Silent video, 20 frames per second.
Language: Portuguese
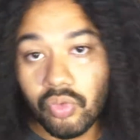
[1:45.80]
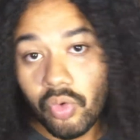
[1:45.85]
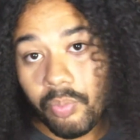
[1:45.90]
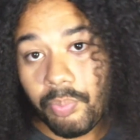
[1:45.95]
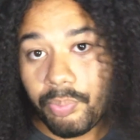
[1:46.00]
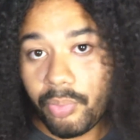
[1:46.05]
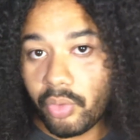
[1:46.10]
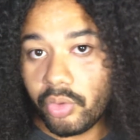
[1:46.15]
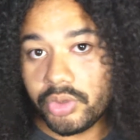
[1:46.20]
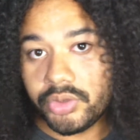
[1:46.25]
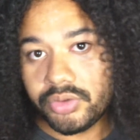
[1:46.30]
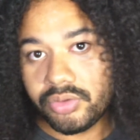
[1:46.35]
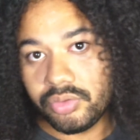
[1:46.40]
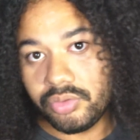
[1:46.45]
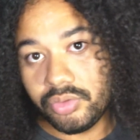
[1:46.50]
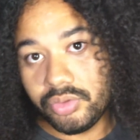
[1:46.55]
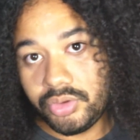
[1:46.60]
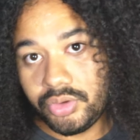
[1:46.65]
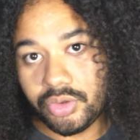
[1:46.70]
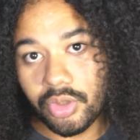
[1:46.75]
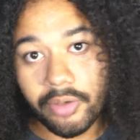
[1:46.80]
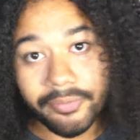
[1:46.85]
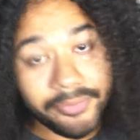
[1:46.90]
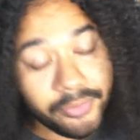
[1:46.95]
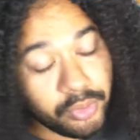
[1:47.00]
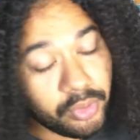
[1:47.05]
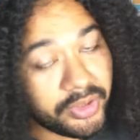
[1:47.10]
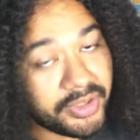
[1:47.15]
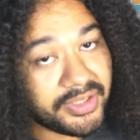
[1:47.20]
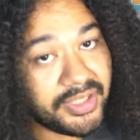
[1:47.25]
o oposto dos
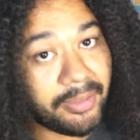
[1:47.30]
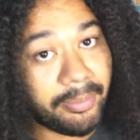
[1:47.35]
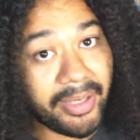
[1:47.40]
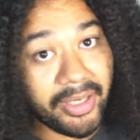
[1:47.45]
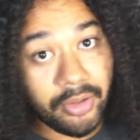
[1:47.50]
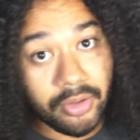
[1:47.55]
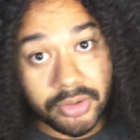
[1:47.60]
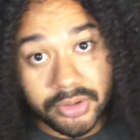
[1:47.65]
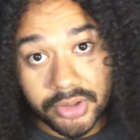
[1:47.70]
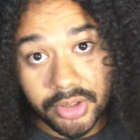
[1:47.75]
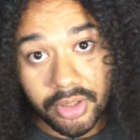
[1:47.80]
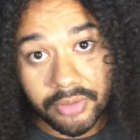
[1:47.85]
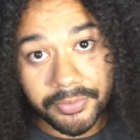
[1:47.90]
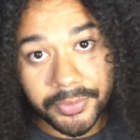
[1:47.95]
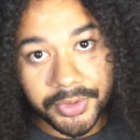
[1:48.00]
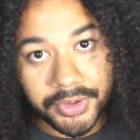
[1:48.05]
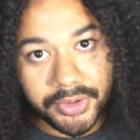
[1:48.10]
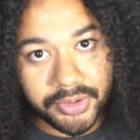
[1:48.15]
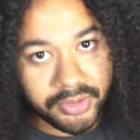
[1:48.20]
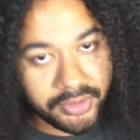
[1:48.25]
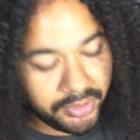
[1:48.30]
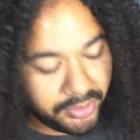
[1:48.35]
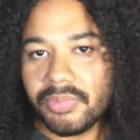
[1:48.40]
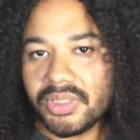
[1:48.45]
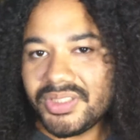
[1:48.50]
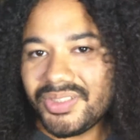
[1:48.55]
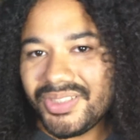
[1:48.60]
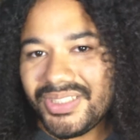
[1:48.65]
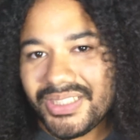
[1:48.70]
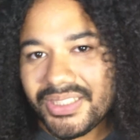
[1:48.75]
softwares da Microsoft.
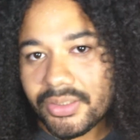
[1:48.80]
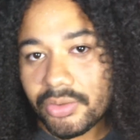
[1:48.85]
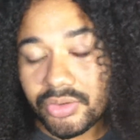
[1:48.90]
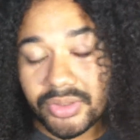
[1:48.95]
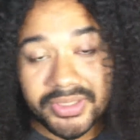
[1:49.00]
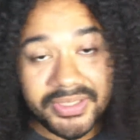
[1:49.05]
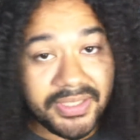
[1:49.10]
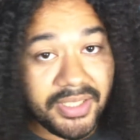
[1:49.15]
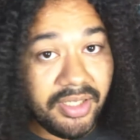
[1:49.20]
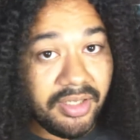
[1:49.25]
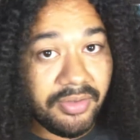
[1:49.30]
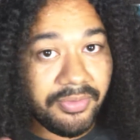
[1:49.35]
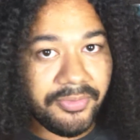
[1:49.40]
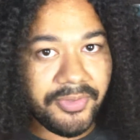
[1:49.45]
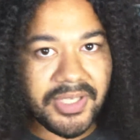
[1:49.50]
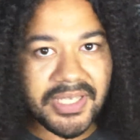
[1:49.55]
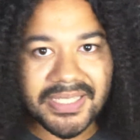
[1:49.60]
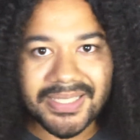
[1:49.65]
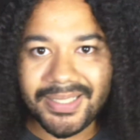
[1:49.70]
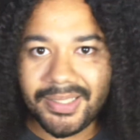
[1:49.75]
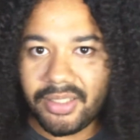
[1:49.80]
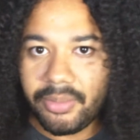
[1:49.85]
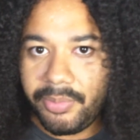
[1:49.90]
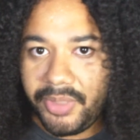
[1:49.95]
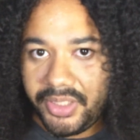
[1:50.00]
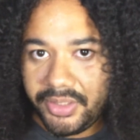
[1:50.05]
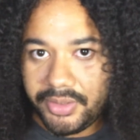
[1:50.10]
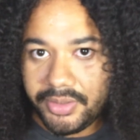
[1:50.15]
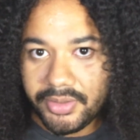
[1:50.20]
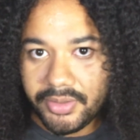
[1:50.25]
Mas o que isso significa
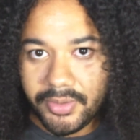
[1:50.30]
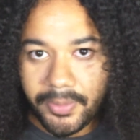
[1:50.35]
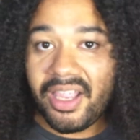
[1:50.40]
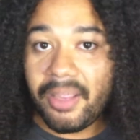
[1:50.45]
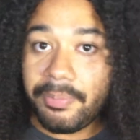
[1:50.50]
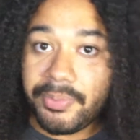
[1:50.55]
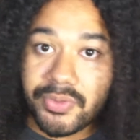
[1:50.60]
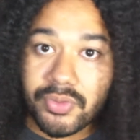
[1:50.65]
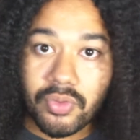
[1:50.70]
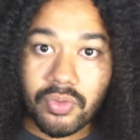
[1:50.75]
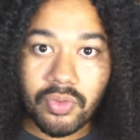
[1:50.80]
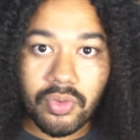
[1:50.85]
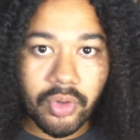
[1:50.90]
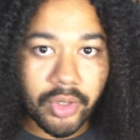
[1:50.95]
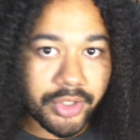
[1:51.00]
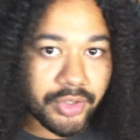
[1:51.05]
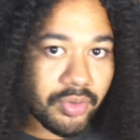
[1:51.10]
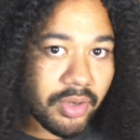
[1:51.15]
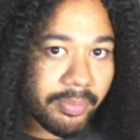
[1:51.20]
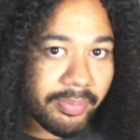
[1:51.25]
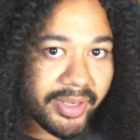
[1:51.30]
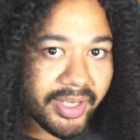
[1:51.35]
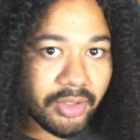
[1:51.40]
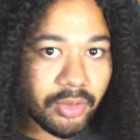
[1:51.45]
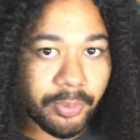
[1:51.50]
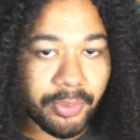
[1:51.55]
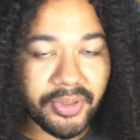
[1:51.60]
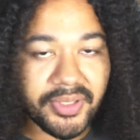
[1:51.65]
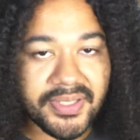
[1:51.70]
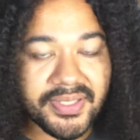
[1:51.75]
exatamente? Apps com código
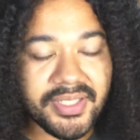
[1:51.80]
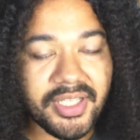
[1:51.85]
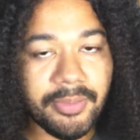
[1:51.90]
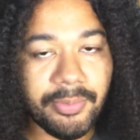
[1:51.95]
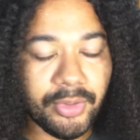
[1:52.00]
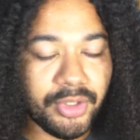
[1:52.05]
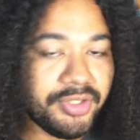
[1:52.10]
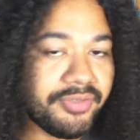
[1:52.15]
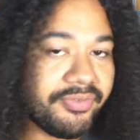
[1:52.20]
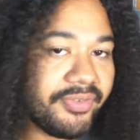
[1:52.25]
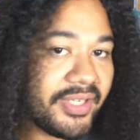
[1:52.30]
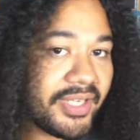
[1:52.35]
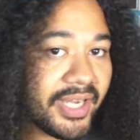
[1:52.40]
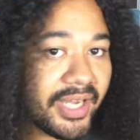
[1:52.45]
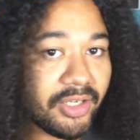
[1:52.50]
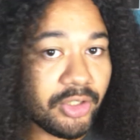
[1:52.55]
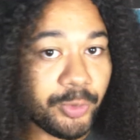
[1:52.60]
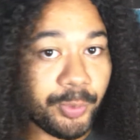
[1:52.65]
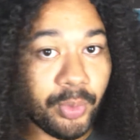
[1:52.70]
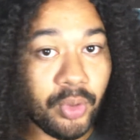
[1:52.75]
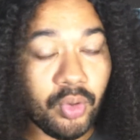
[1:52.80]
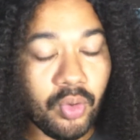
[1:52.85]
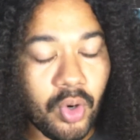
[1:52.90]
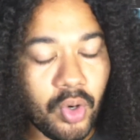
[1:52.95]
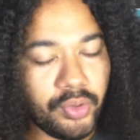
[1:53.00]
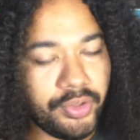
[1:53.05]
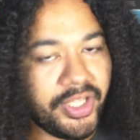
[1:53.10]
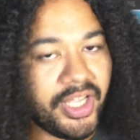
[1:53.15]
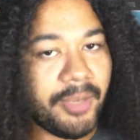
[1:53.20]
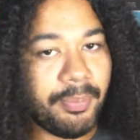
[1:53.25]
aberto podem ser modificados por
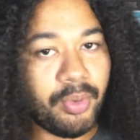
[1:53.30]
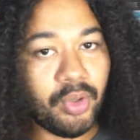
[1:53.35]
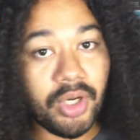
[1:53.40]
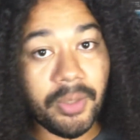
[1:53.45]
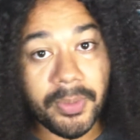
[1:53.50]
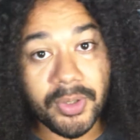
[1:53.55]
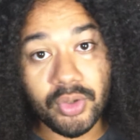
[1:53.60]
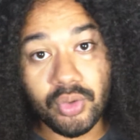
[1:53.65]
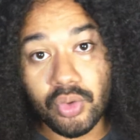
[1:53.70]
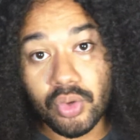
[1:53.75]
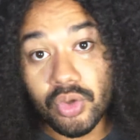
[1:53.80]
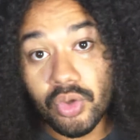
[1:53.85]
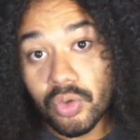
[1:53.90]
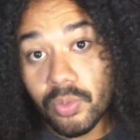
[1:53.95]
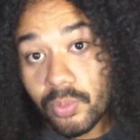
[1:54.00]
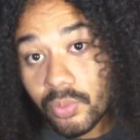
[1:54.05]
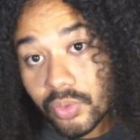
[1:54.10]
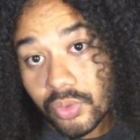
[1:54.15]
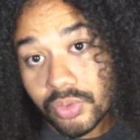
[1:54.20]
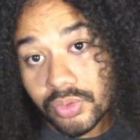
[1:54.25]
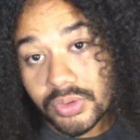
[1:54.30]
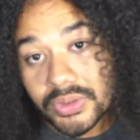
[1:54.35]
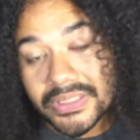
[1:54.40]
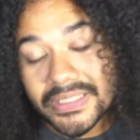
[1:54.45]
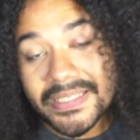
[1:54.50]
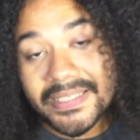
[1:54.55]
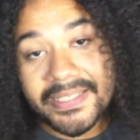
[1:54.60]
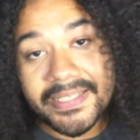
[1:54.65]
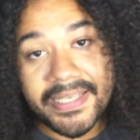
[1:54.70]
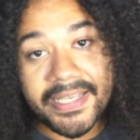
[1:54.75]
qualquer programador no mundo
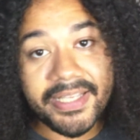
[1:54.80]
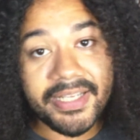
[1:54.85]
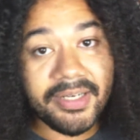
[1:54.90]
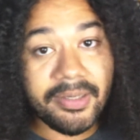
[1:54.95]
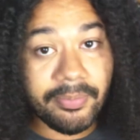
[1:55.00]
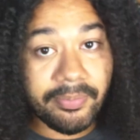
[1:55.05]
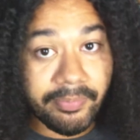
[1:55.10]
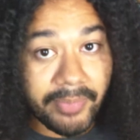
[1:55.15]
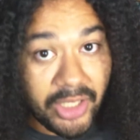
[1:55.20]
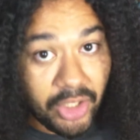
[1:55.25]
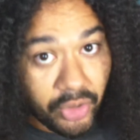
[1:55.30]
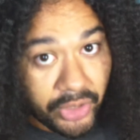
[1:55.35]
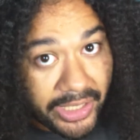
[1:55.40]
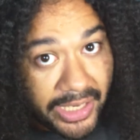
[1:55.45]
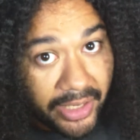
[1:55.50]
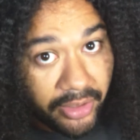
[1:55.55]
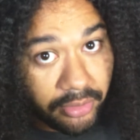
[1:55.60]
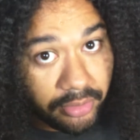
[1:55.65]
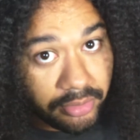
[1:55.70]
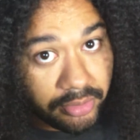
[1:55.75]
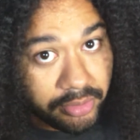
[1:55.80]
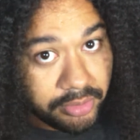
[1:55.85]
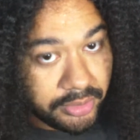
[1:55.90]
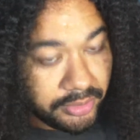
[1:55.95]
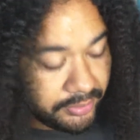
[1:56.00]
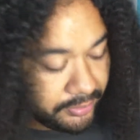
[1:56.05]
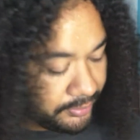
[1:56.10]
que queira melhorá-los